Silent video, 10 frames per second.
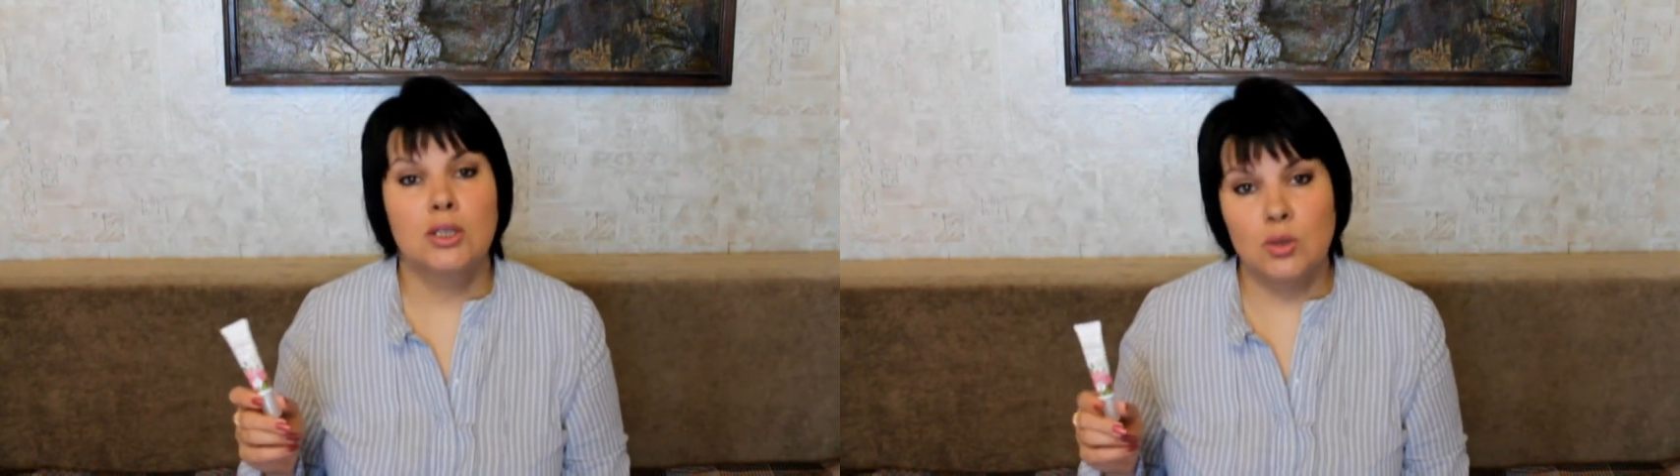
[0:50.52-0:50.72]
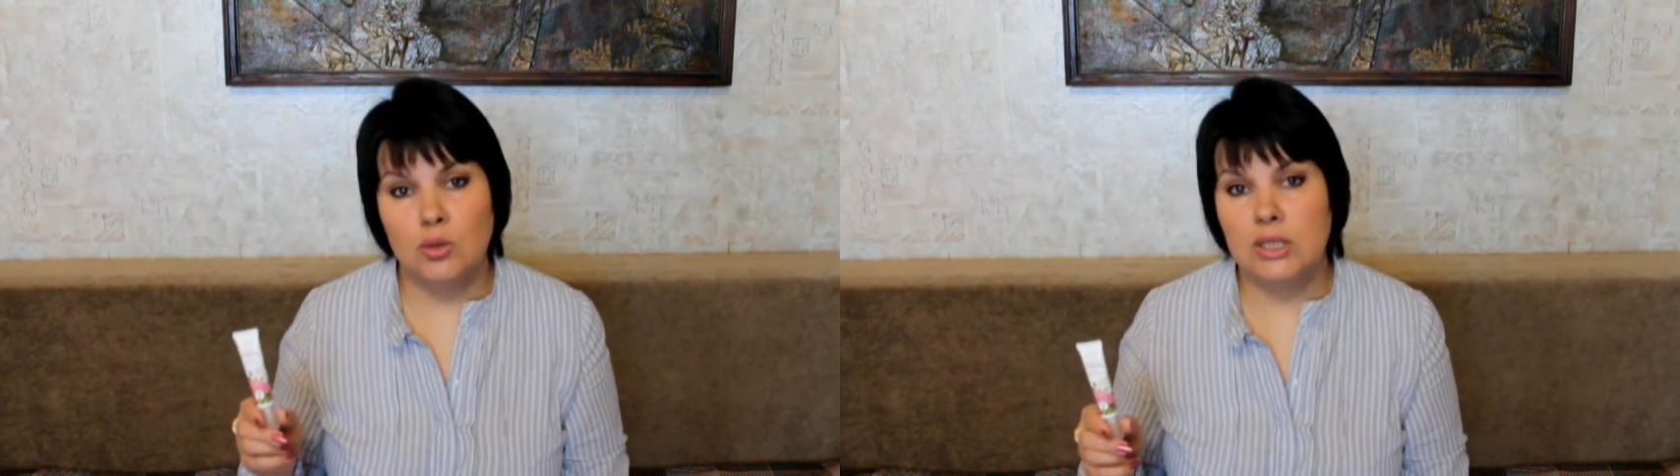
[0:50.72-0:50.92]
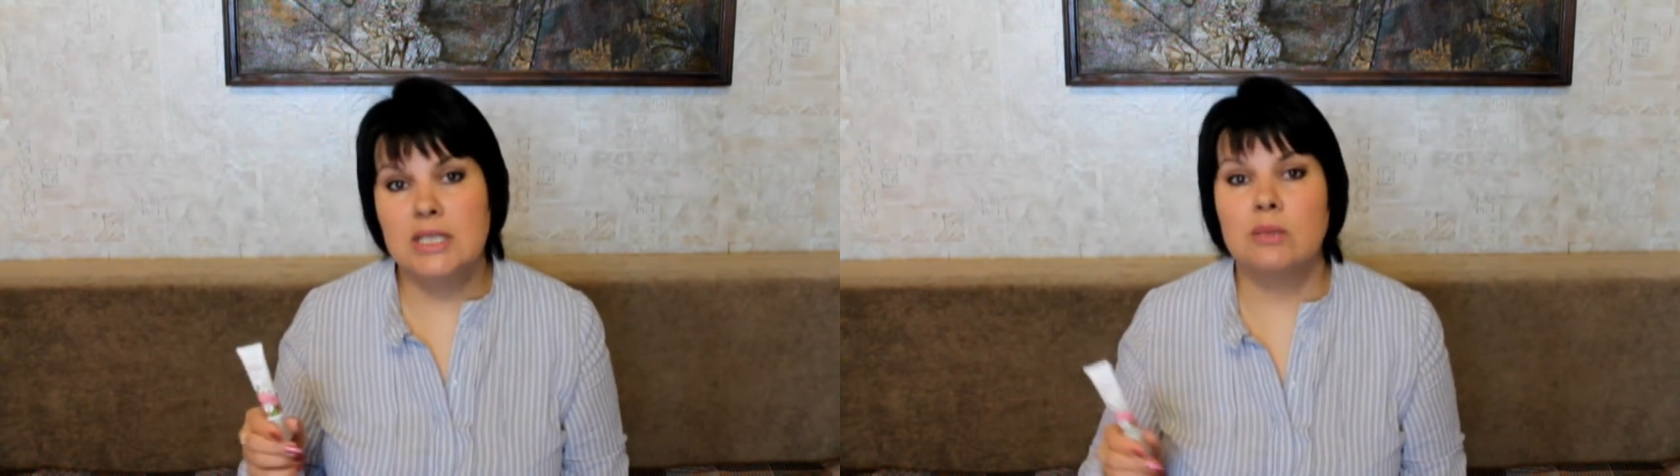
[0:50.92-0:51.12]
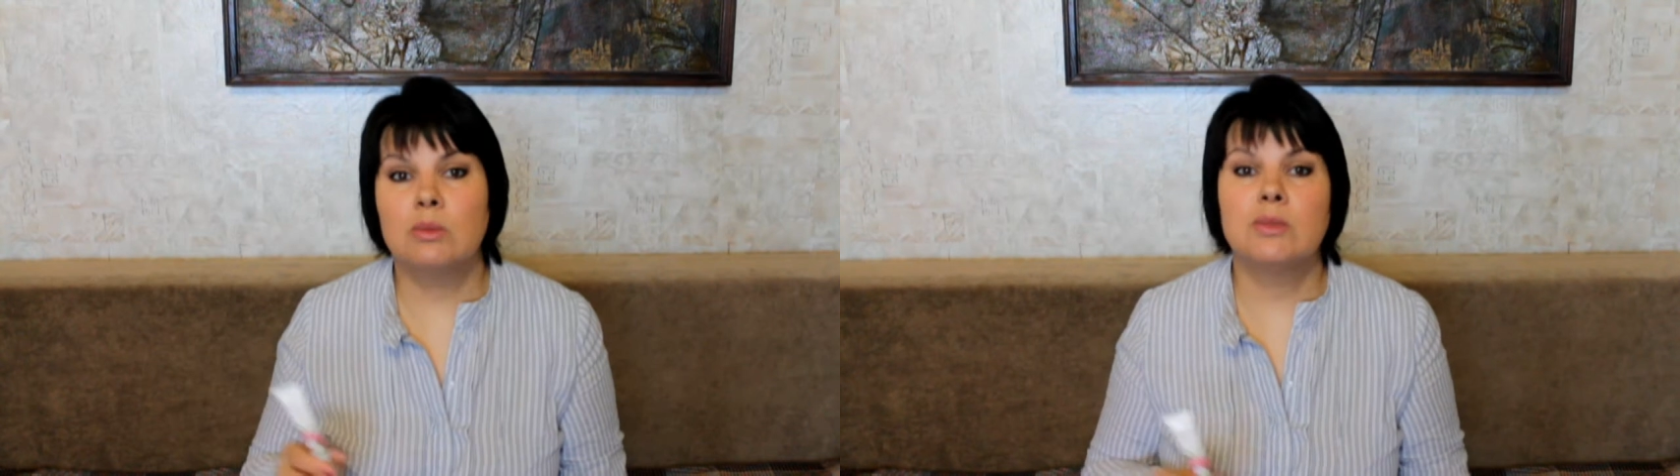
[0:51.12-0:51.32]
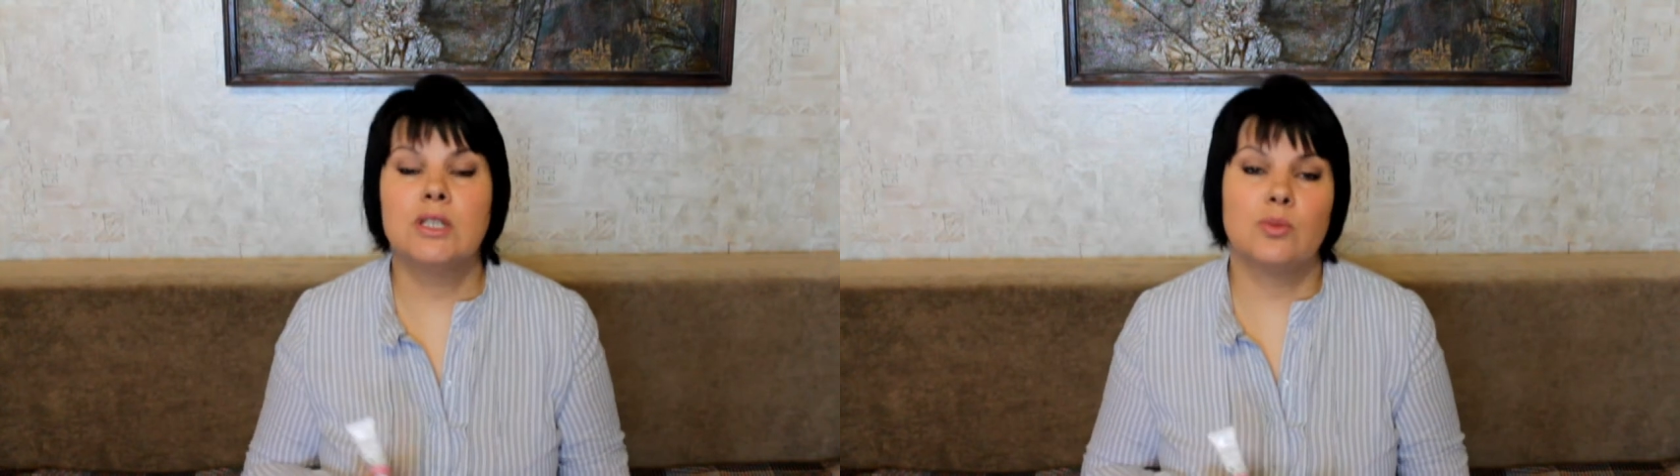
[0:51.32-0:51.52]
Но на
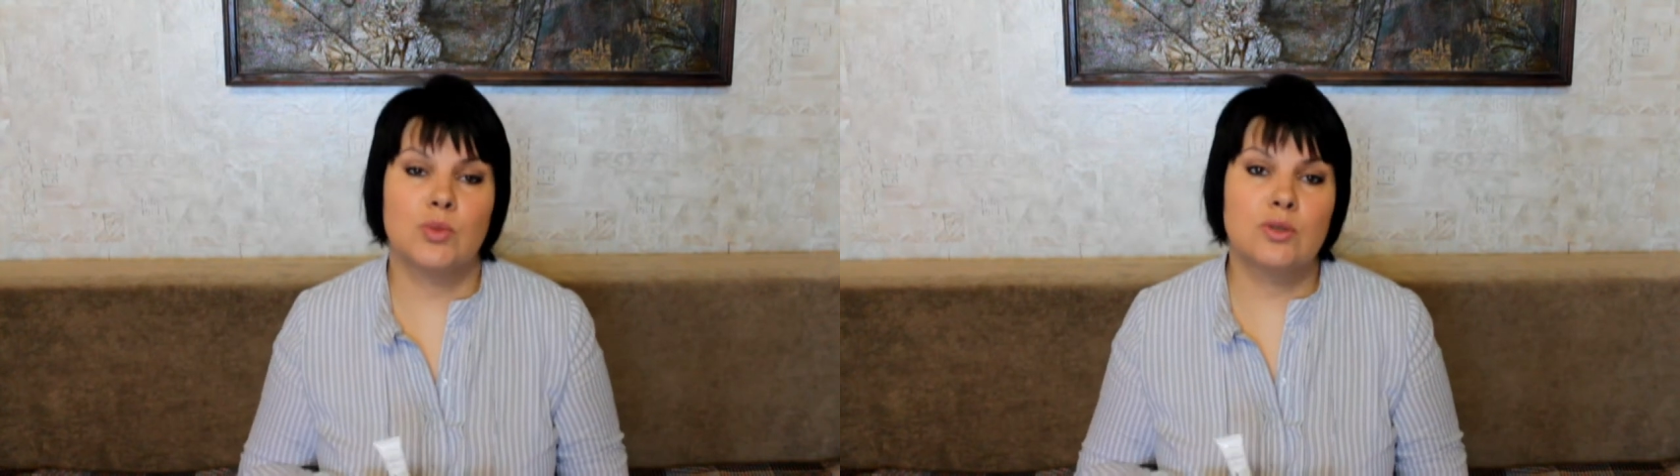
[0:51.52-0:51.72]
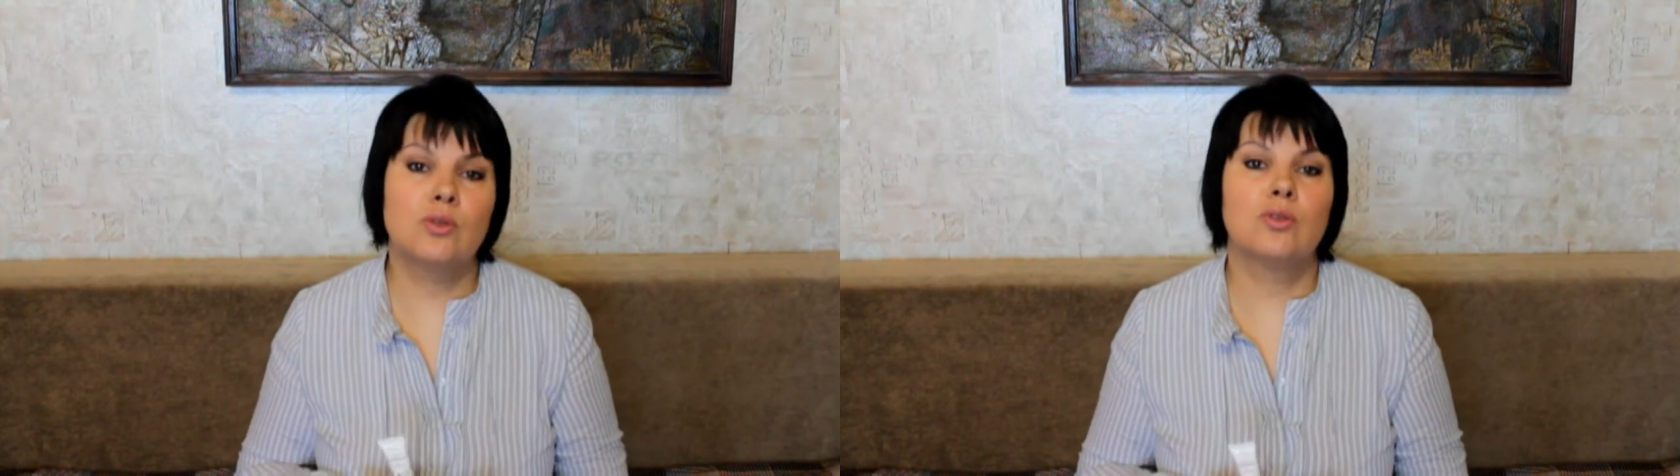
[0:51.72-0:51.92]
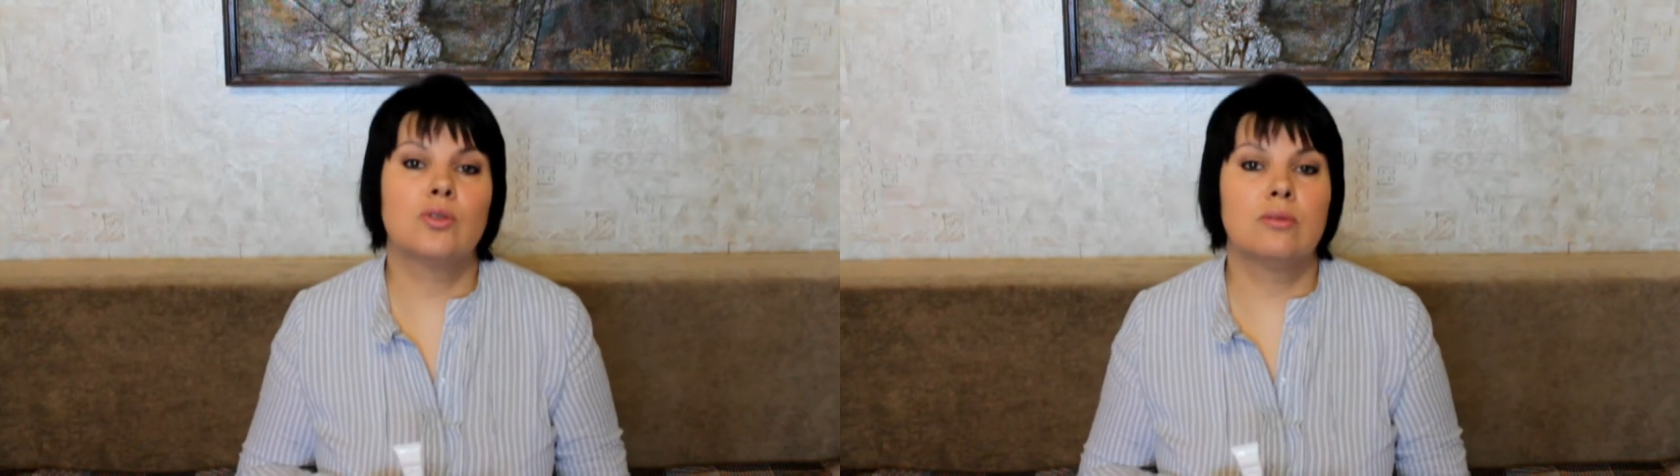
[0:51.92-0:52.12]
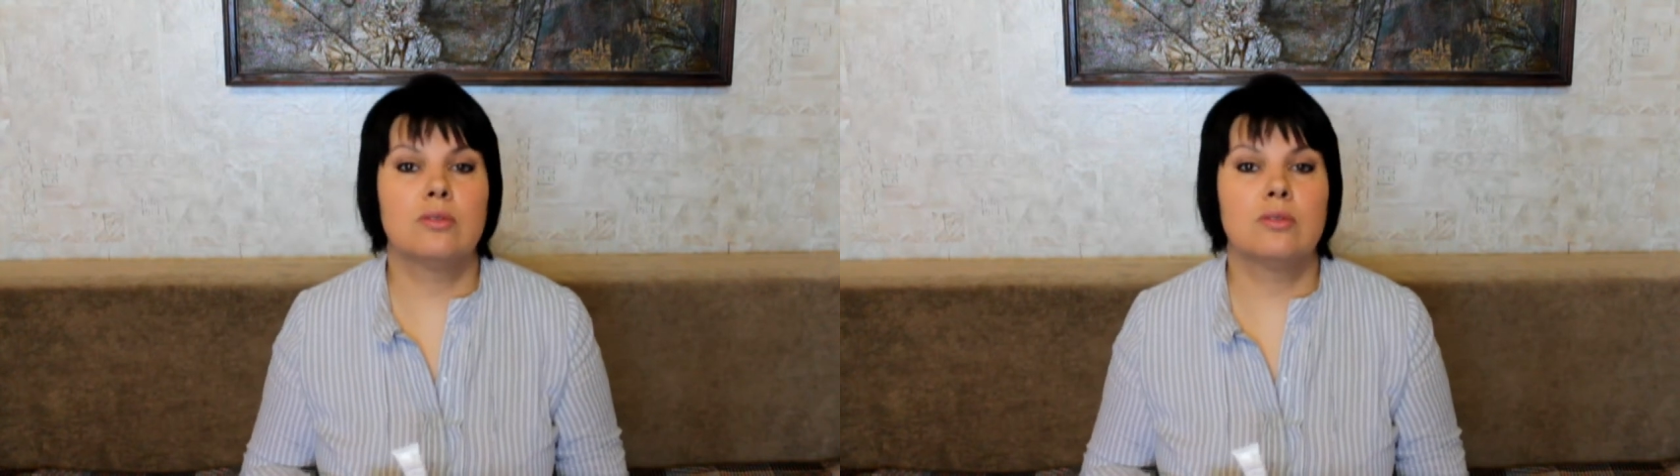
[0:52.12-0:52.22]
самом деле, поскольку